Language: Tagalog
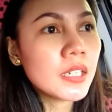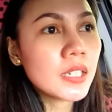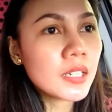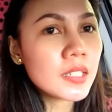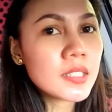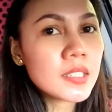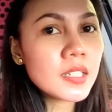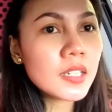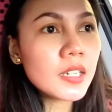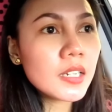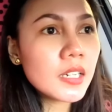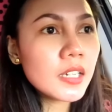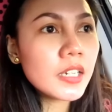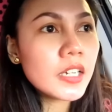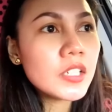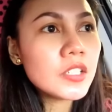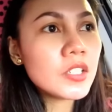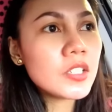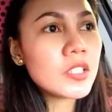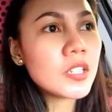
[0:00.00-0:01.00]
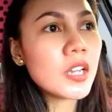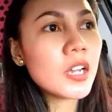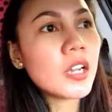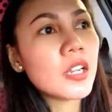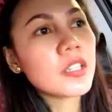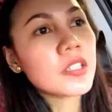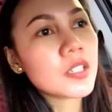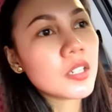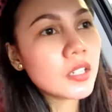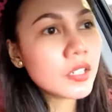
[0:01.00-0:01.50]
Kasi nakalagay siya sa
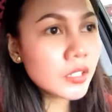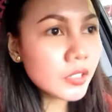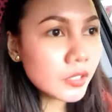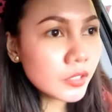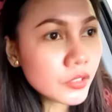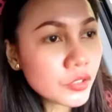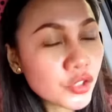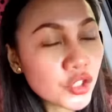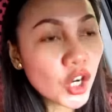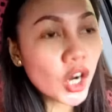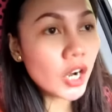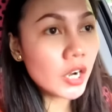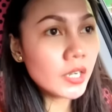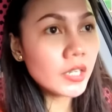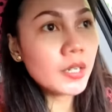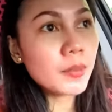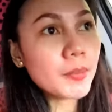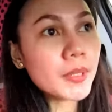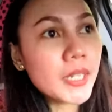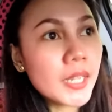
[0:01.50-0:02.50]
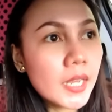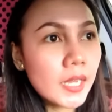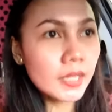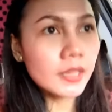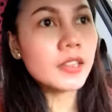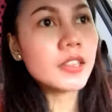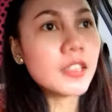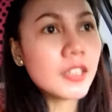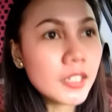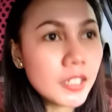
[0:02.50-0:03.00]
isang jar na
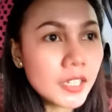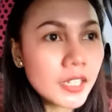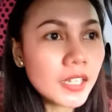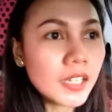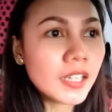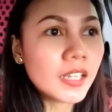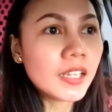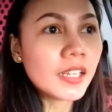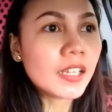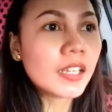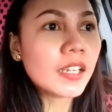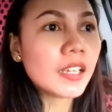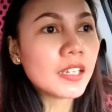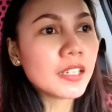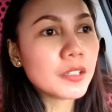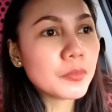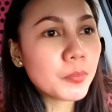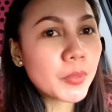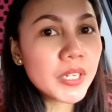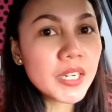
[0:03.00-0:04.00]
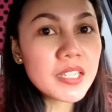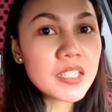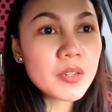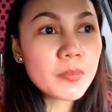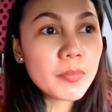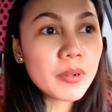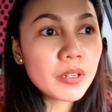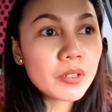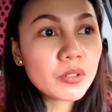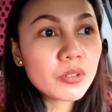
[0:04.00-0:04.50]
maliit. And pag nasa
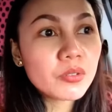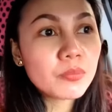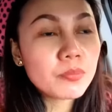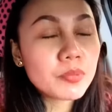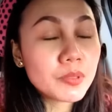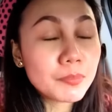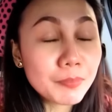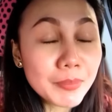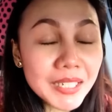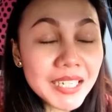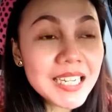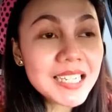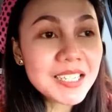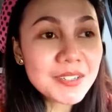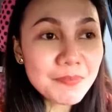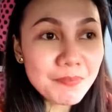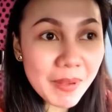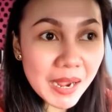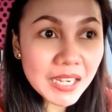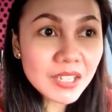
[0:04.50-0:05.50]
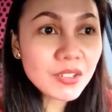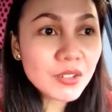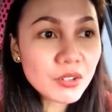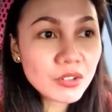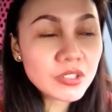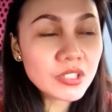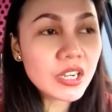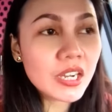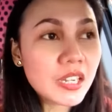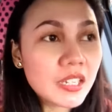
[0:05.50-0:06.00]
vlog pag nasa bag
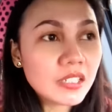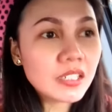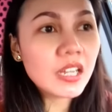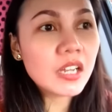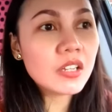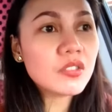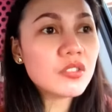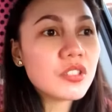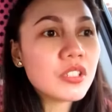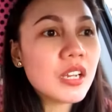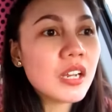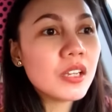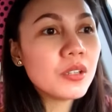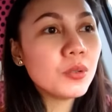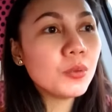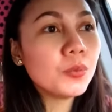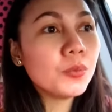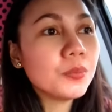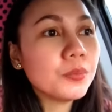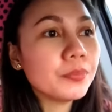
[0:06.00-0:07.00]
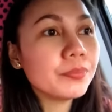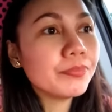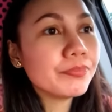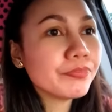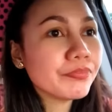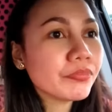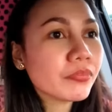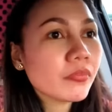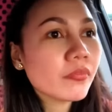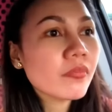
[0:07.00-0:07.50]
ko siya, na ano siya, yung
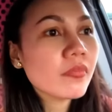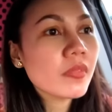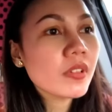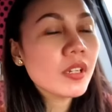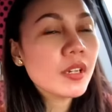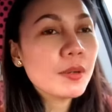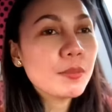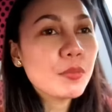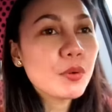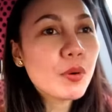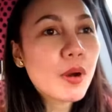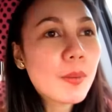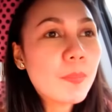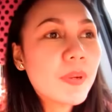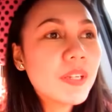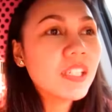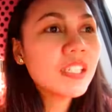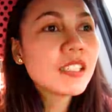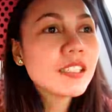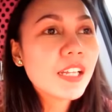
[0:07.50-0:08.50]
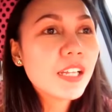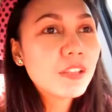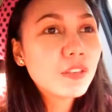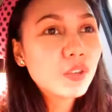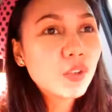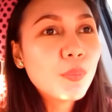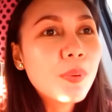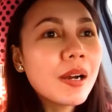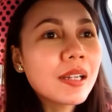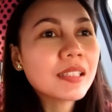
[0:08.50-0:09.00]
bumabaliktad,
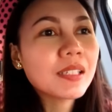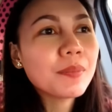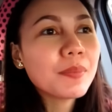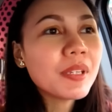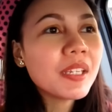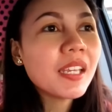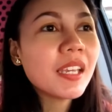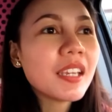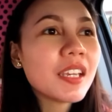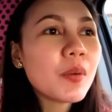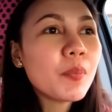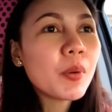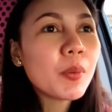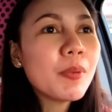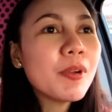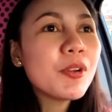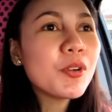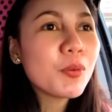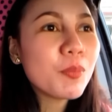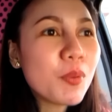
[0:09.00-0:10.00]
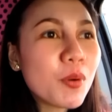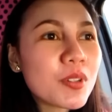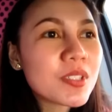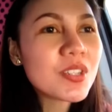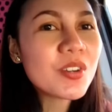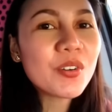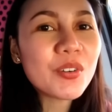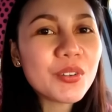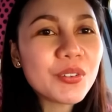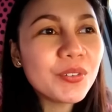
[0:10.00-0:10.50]
tumatabing eh. Kaya pag
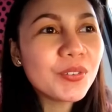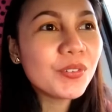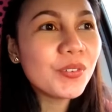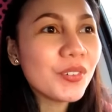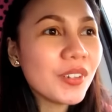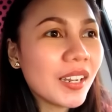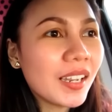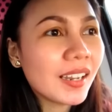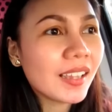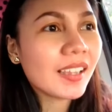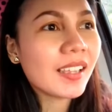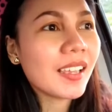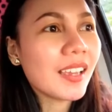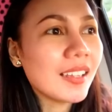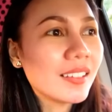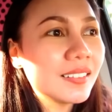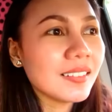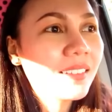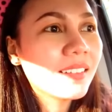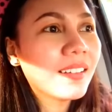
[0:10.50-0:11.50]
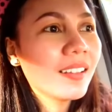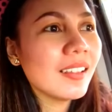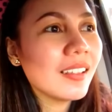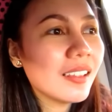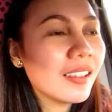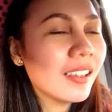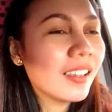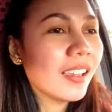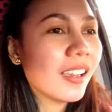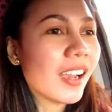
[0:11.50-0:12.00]
binubuksan ko yung lalagyan,
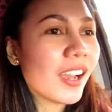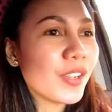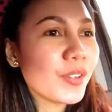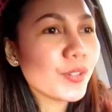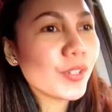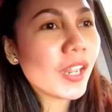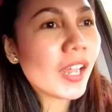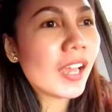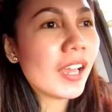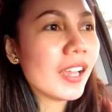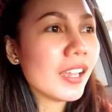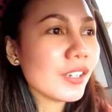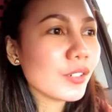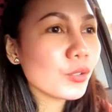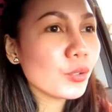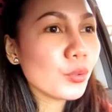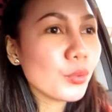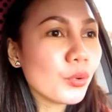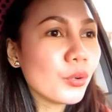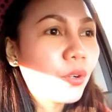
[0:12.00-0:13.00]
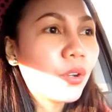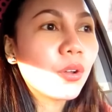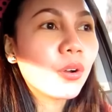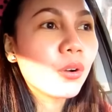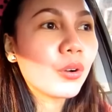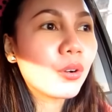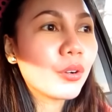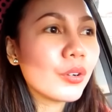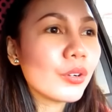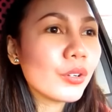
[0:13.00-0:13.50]
ano na,
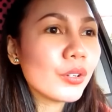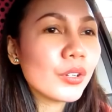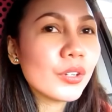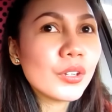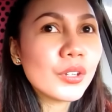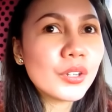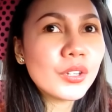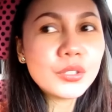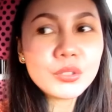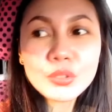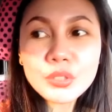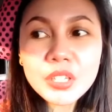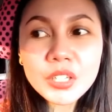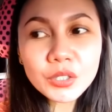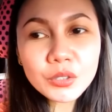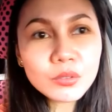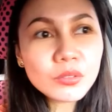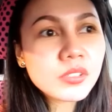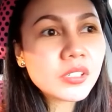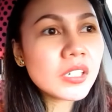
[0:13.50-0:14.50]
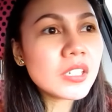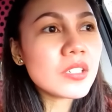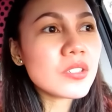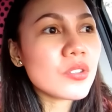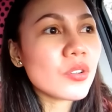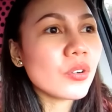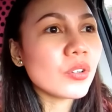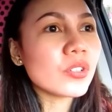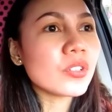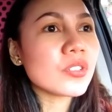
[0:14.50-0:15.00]
gulo-gulo, yun lang yung
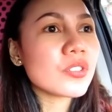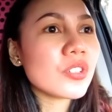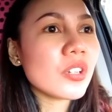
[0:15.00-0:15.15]
reason.